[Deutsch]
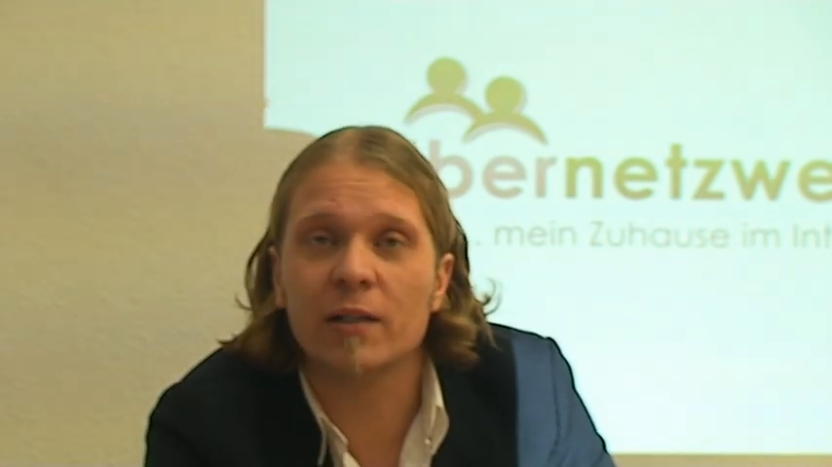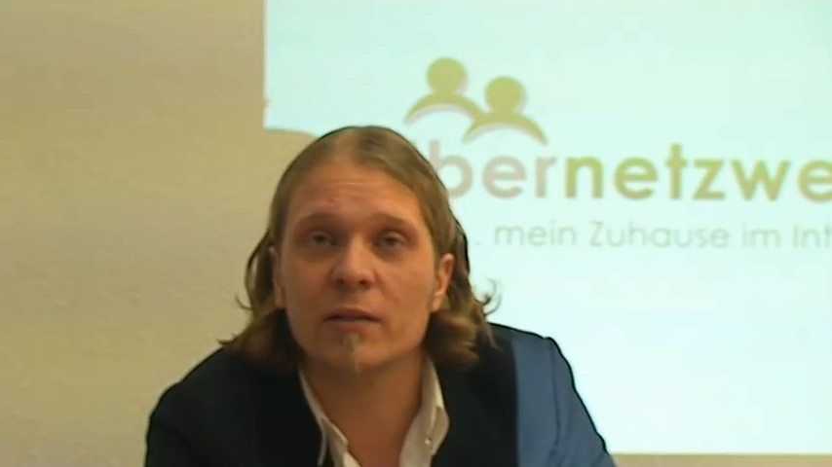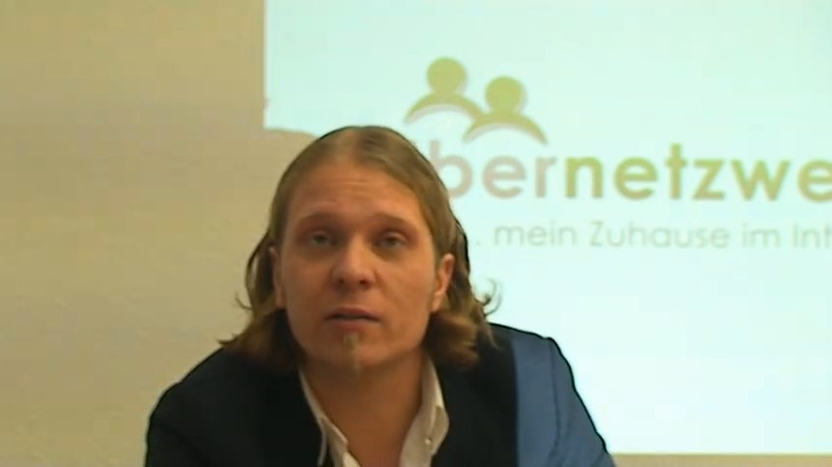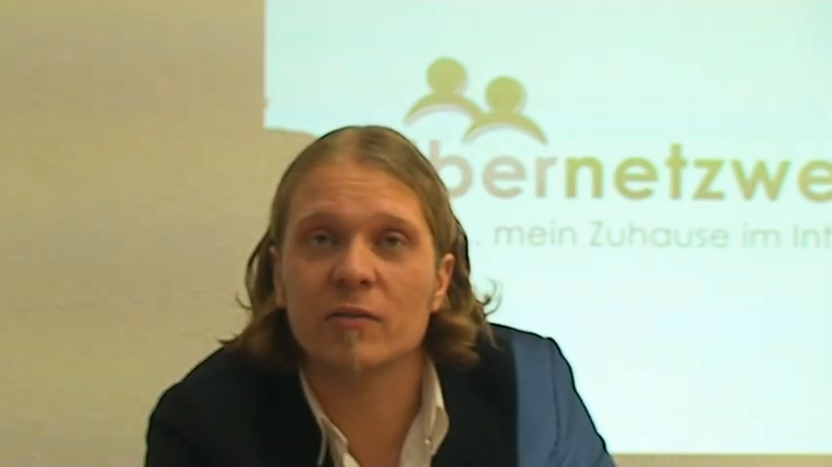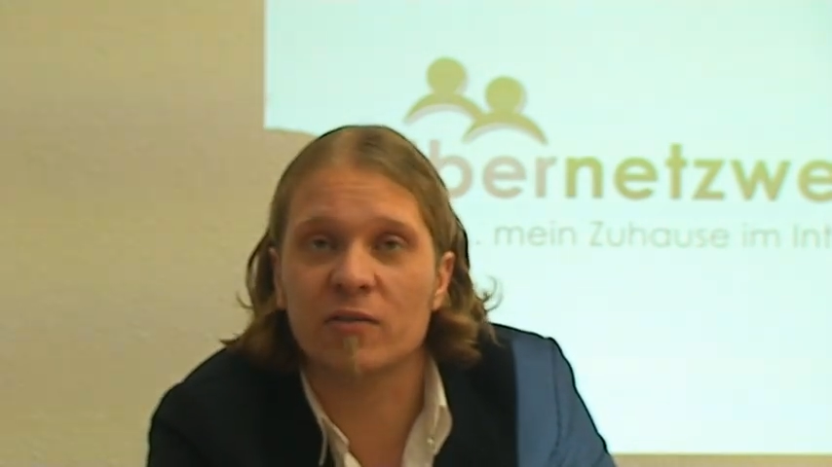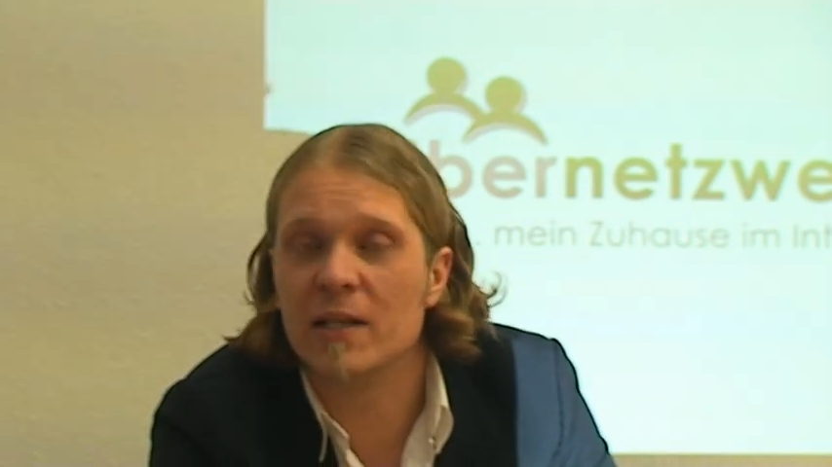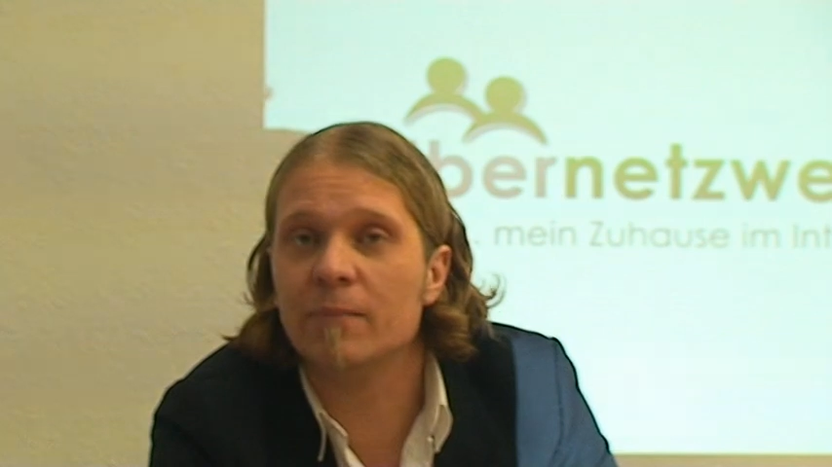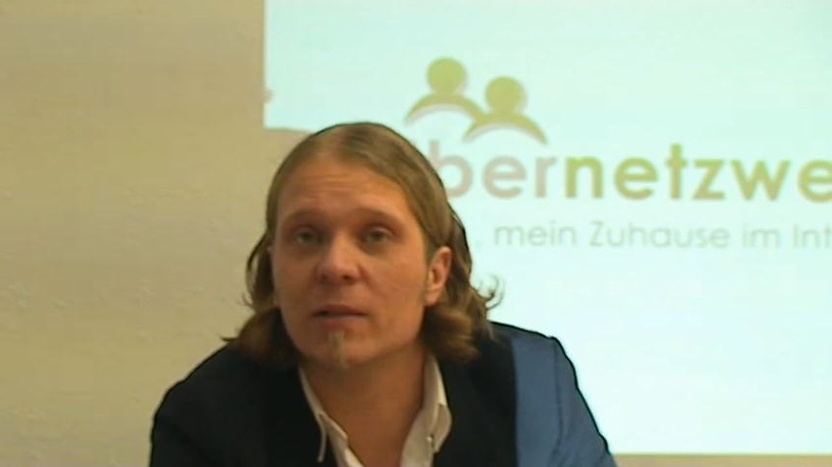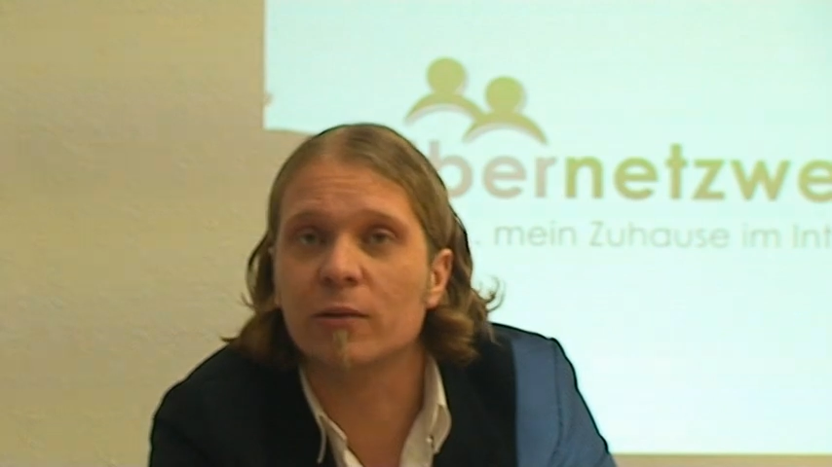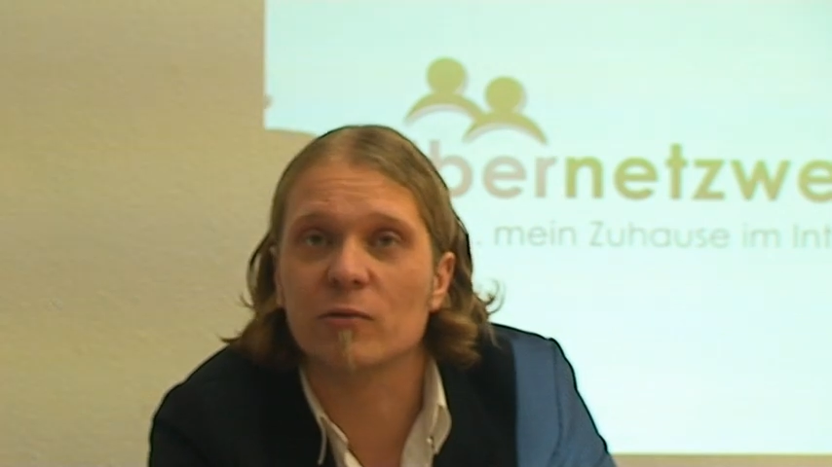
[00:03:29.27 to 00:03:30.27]
eine
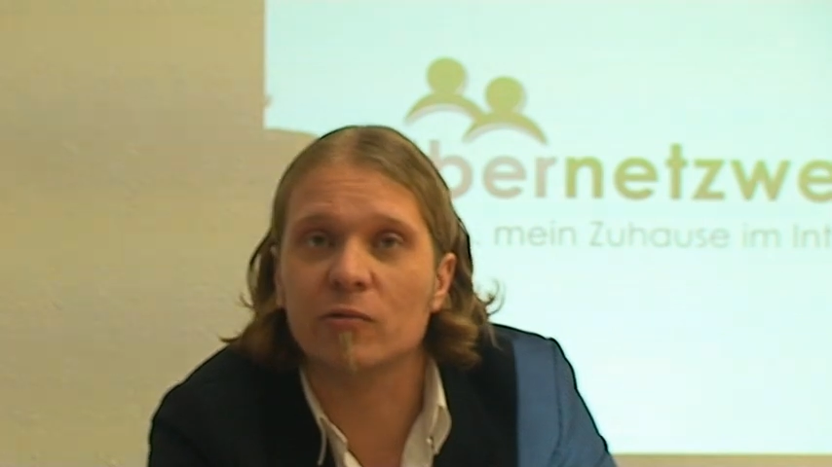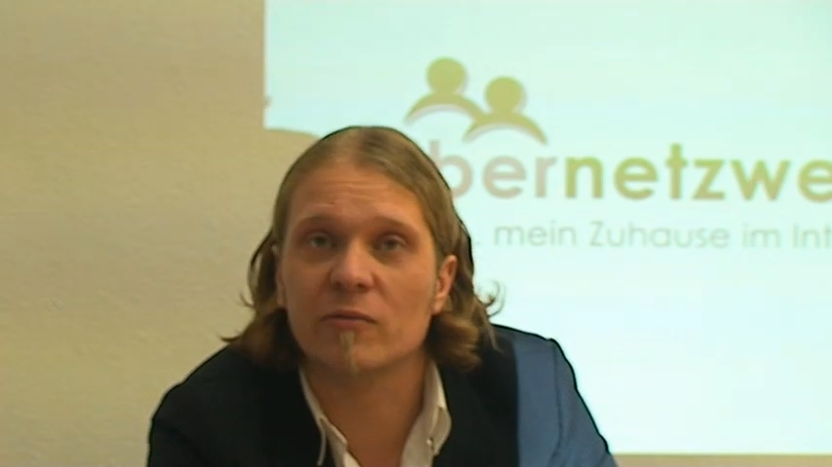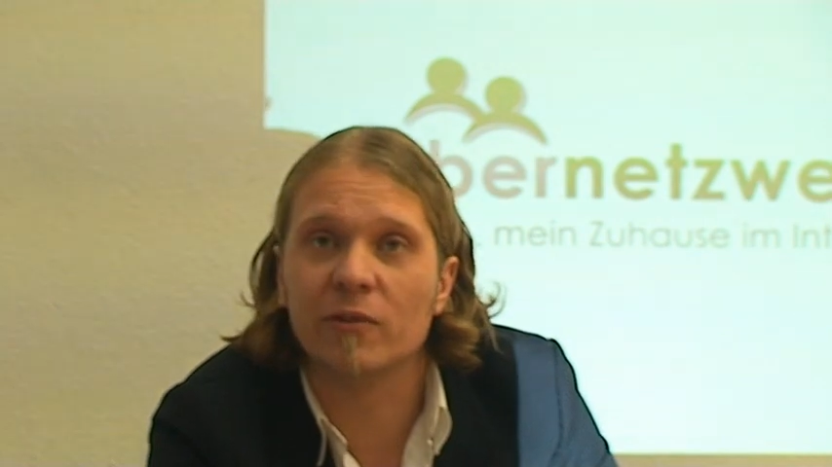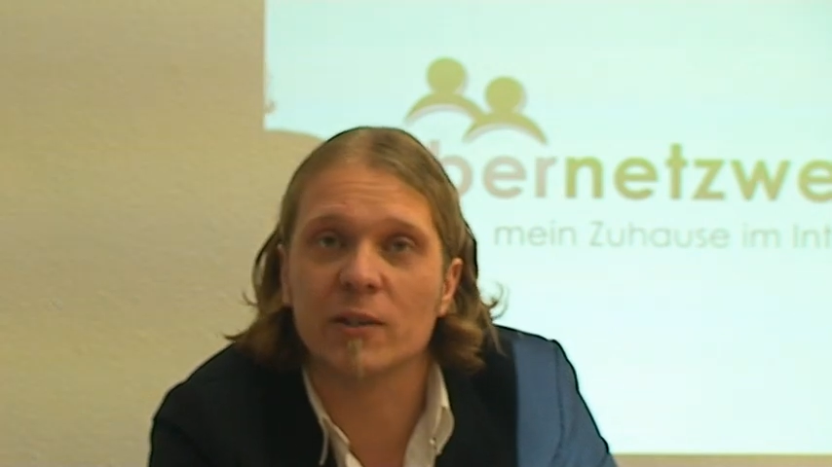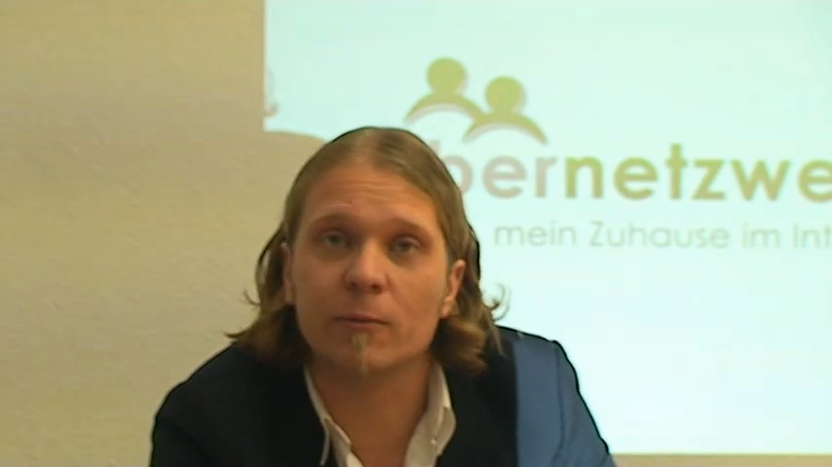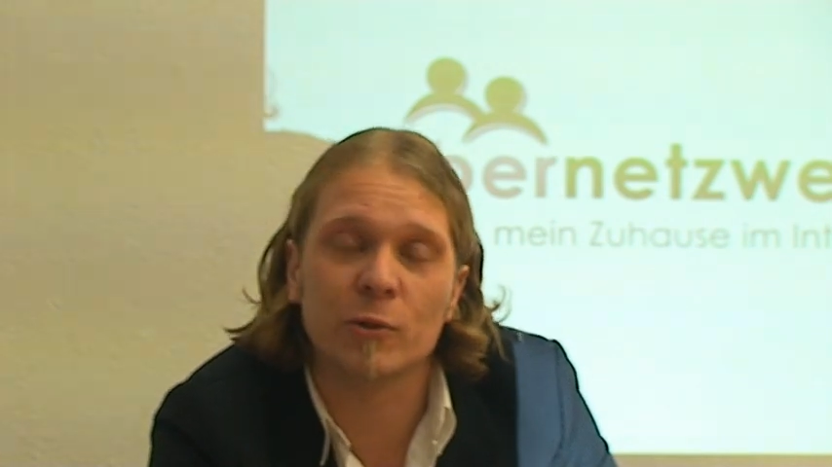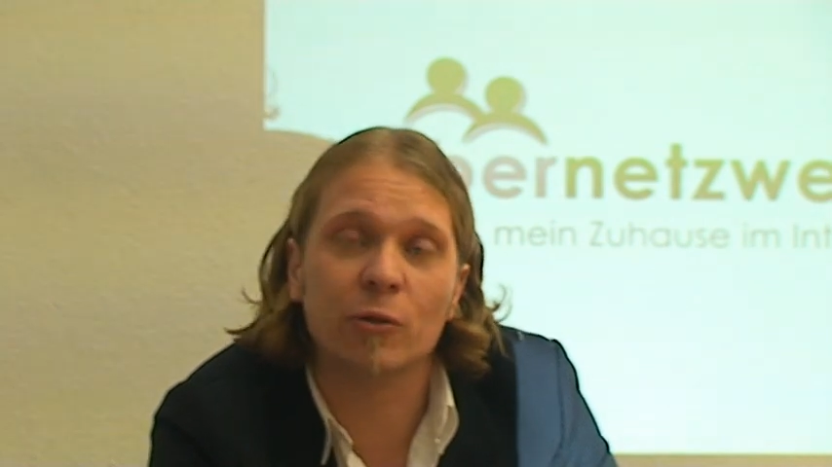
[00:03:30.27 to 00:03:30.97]
Zellenbildung zu entwickeln.